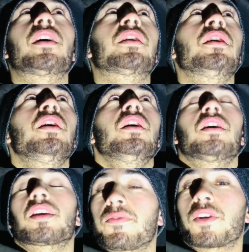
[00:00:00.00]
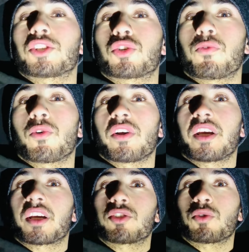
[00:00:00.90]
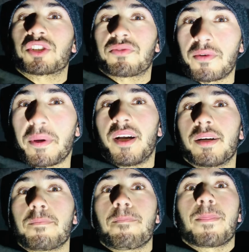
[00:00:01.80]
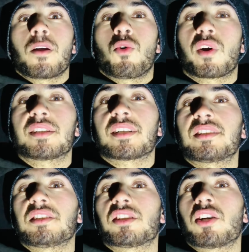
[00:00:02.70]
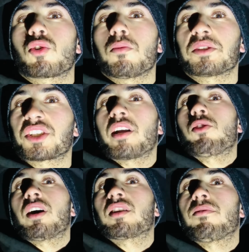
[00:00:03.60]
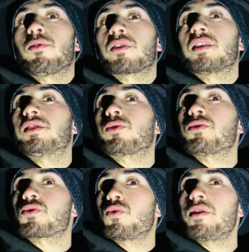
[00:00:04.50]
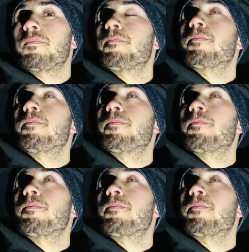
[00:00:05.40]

خير كيف كتشوفوا راني واجد في البحر وقلت غادي ندير لكم ان شاء الله واحد الفلوق غادي يكون زوين